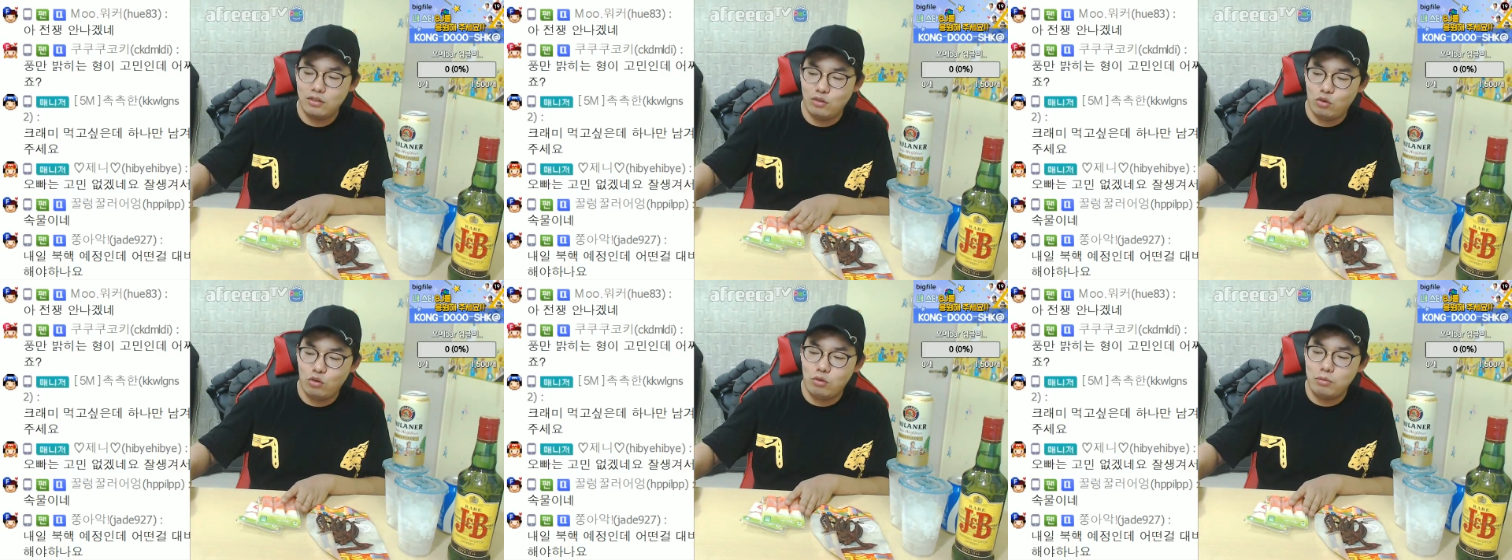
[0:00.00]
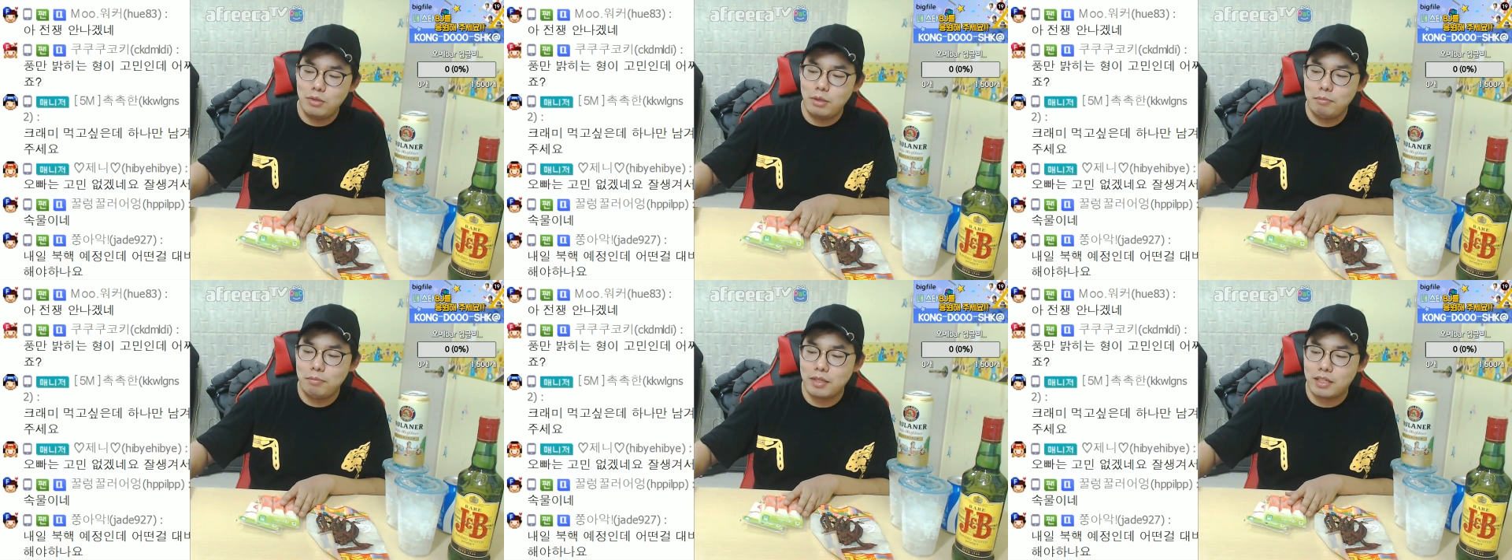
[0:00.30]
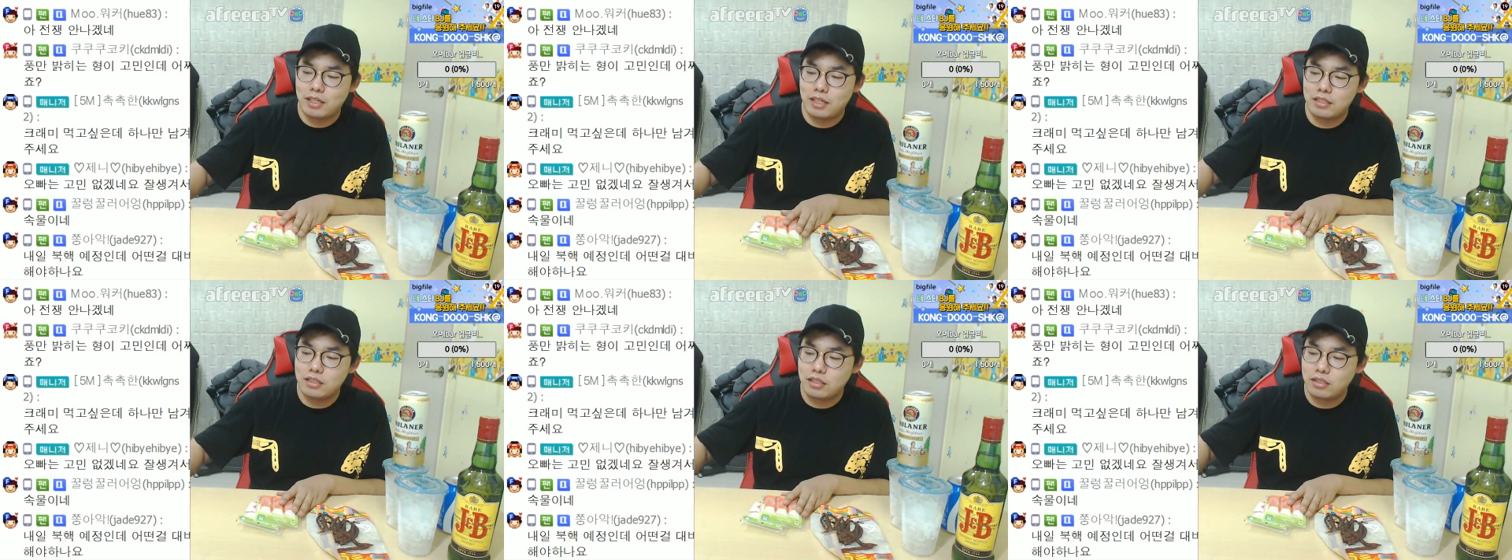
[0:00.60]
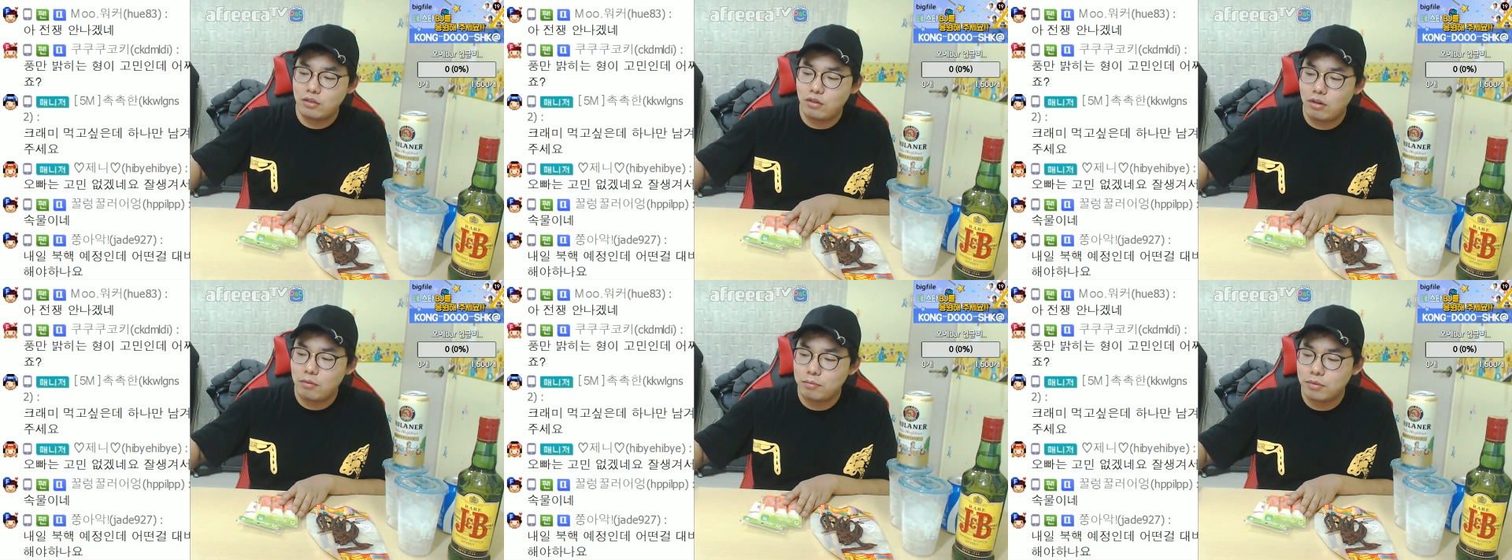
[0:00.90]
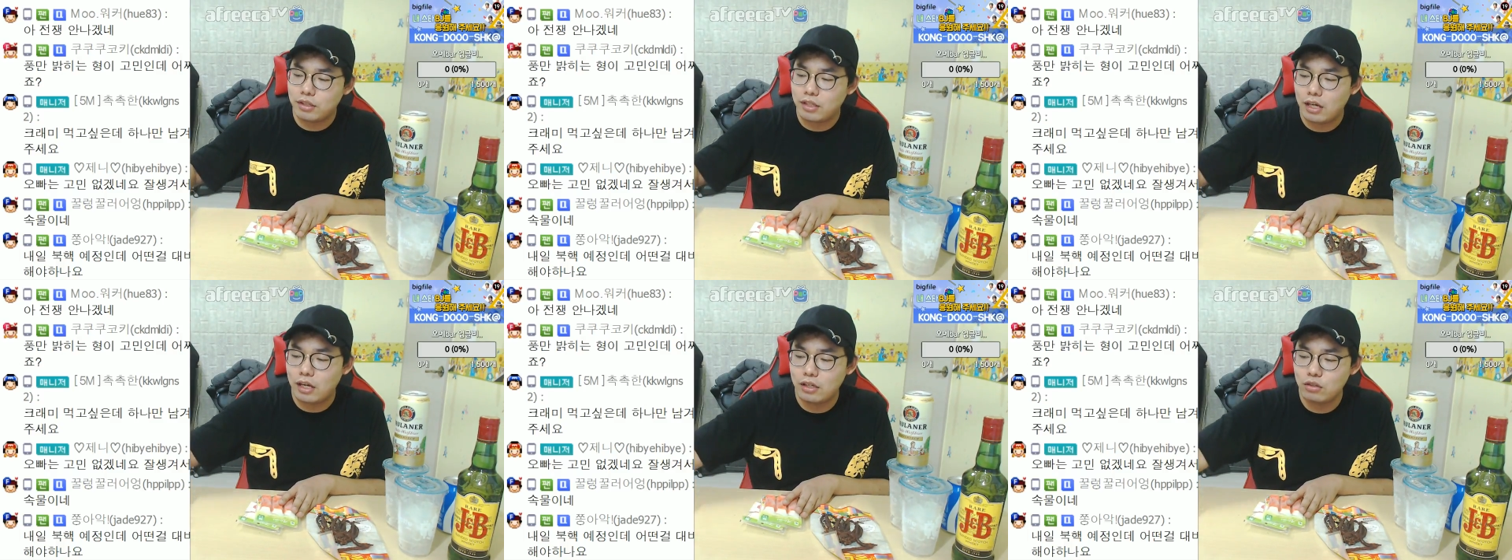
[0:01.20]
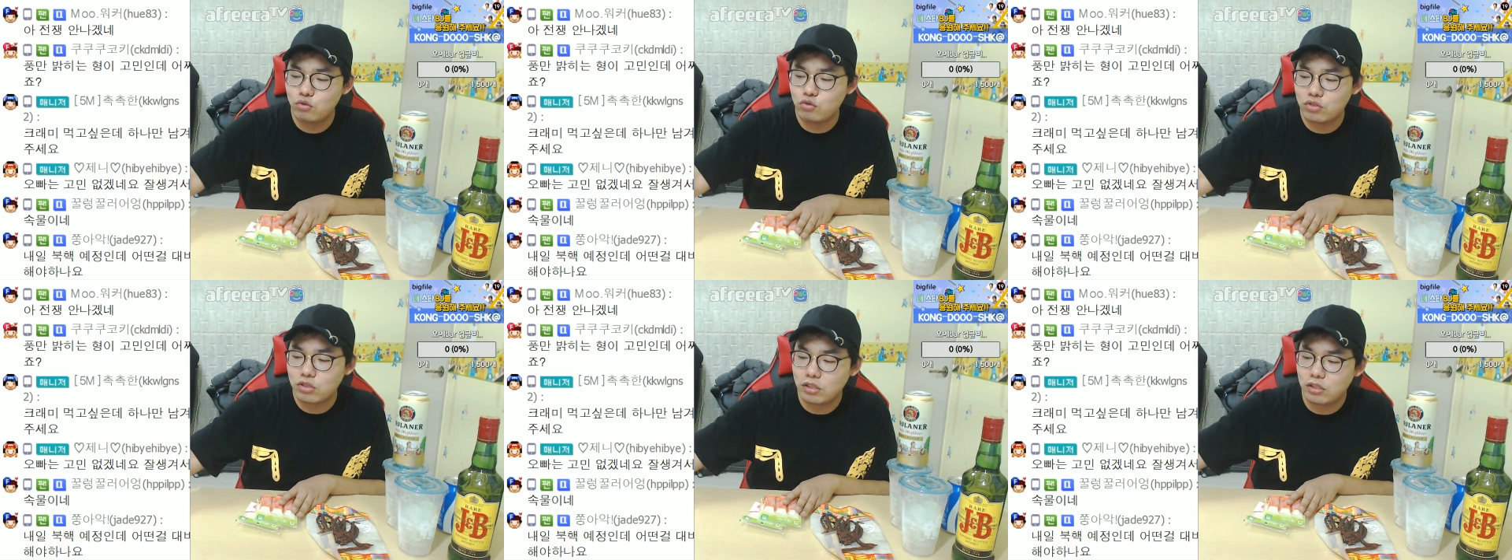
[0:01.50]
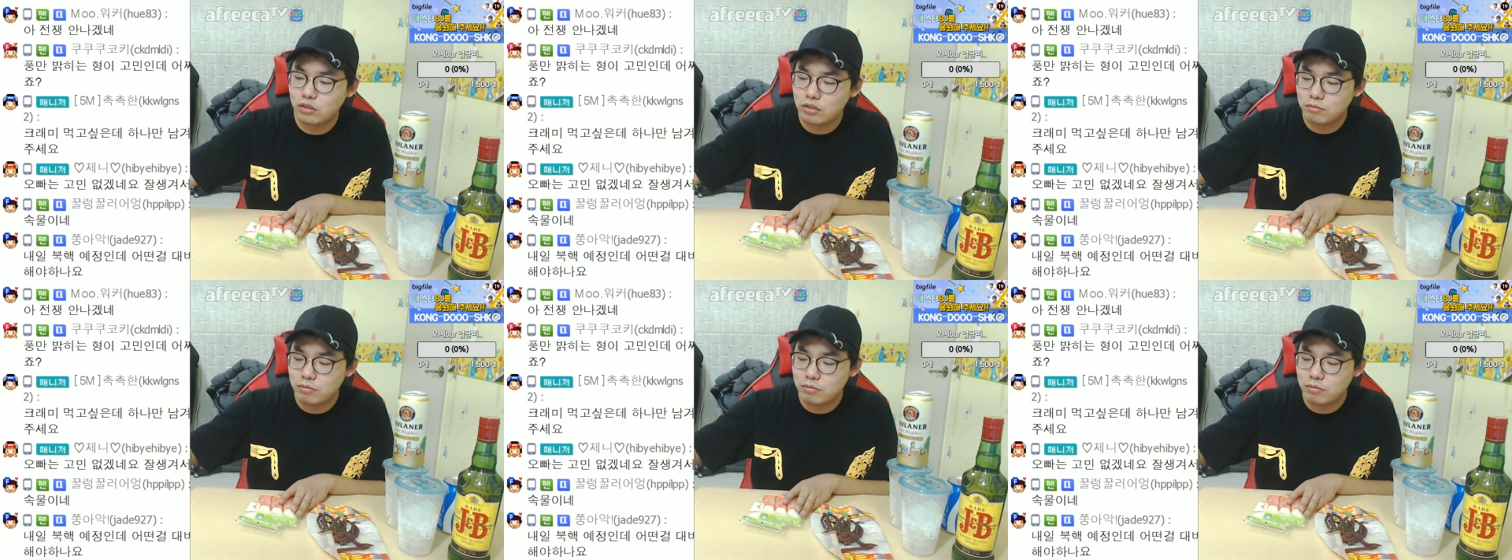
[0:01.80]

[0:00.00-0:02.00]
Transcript: 오메빠 게스트로 한번 나와주세요.